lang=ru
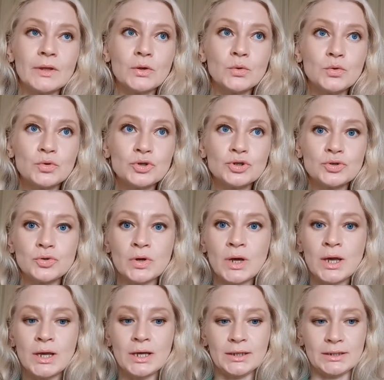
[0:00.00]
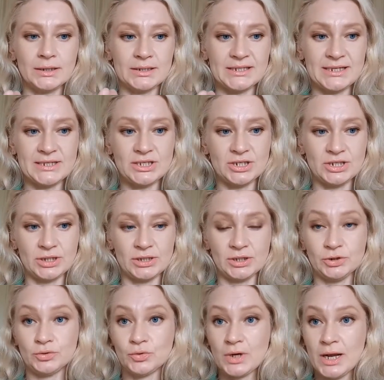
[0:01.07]
кожу, а, содержат
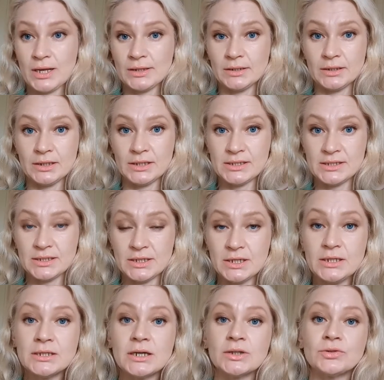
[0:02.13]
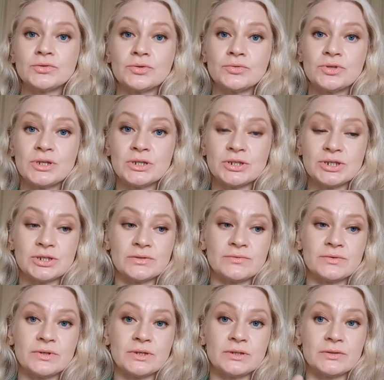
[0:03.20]
натуральный глицерин, который
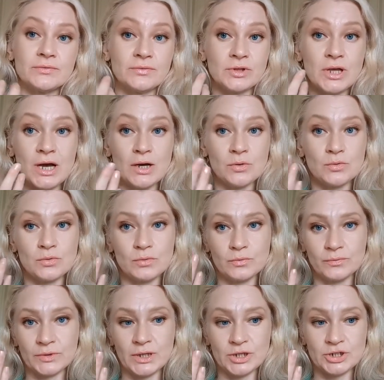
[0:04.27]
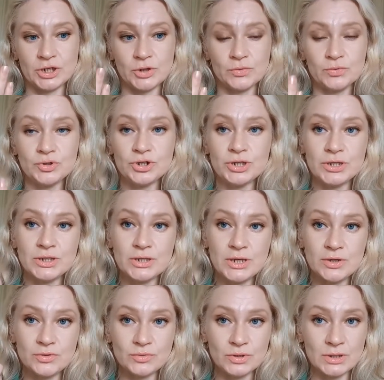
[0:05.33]
удерживает влагу в нашей коже, не
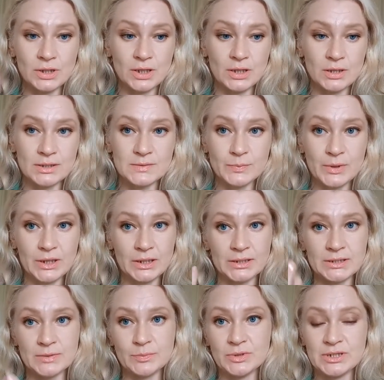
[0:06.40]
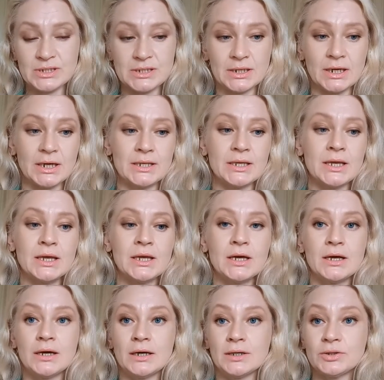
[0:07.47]
дает ей испаряться, пересыхать.
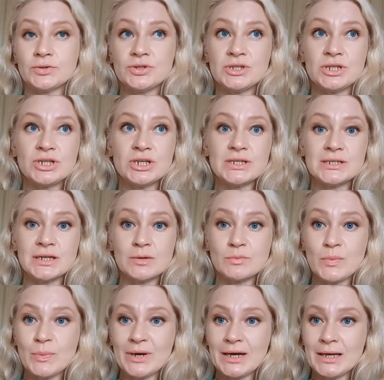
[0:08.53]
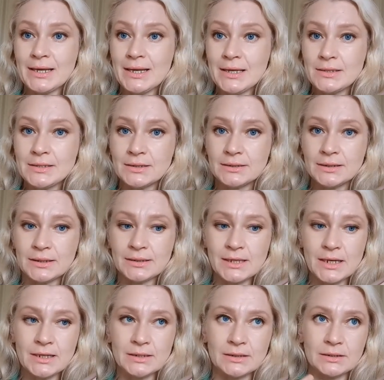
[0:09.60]
А, то есть сейчас как бы поколение
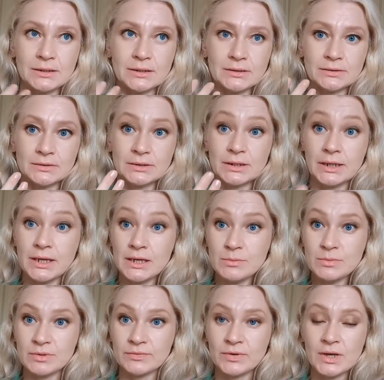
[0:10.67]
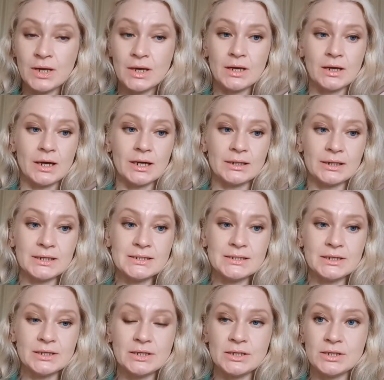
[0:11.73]
тональных э, кремов как
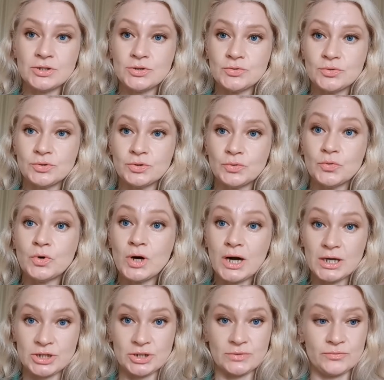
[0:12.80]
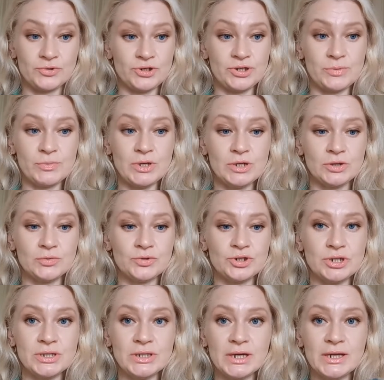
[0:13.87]
раз-таки идет ухаживающий. Мне это
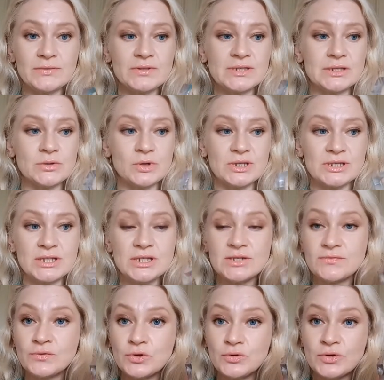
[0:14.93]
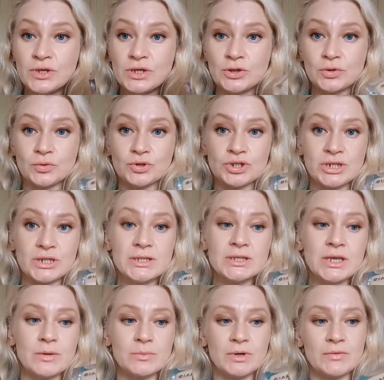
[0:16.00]
очень нравится. Ну а здесь флюид, он
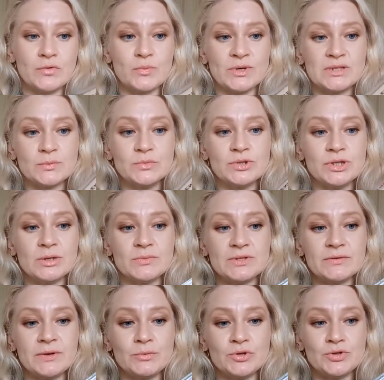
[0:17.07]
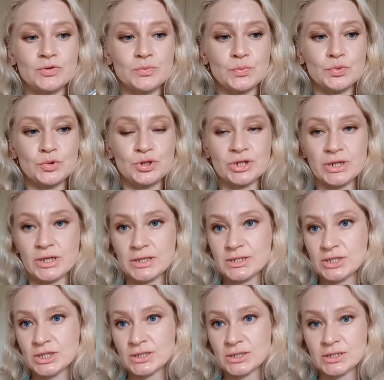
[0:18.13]
жидкий, мы его посмотрим с вами чуть позже, я
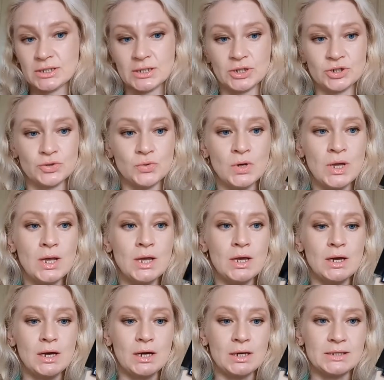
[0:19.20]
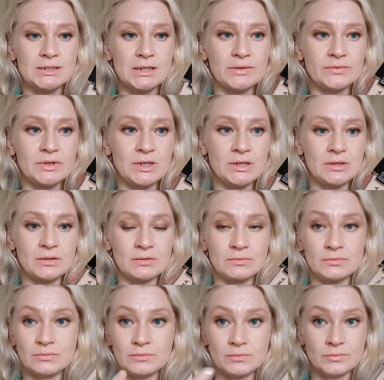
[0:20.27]
сейчас расскажу основные
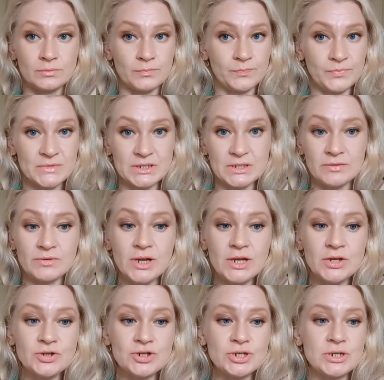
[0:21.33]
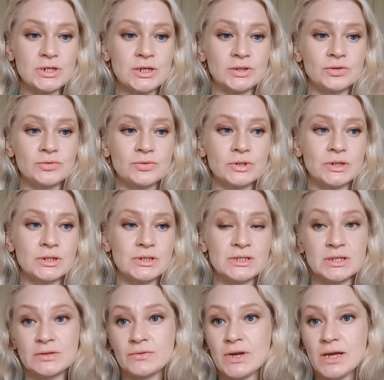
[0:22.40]
э, составляющие, которые
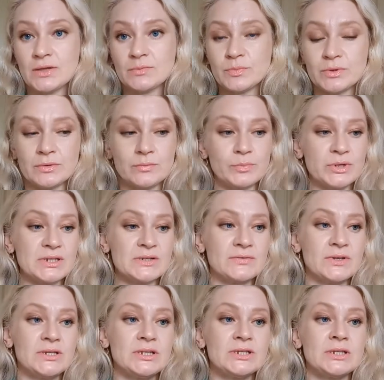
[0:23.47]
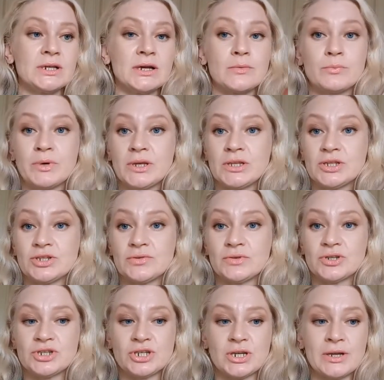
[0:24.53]
заявляет э, производитель компании
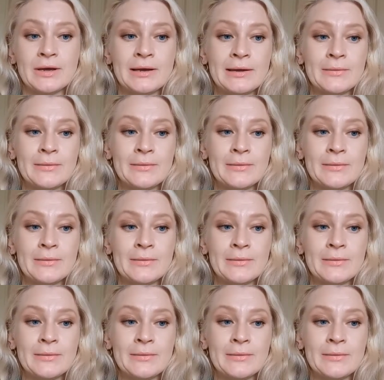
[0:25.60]
Givenchy.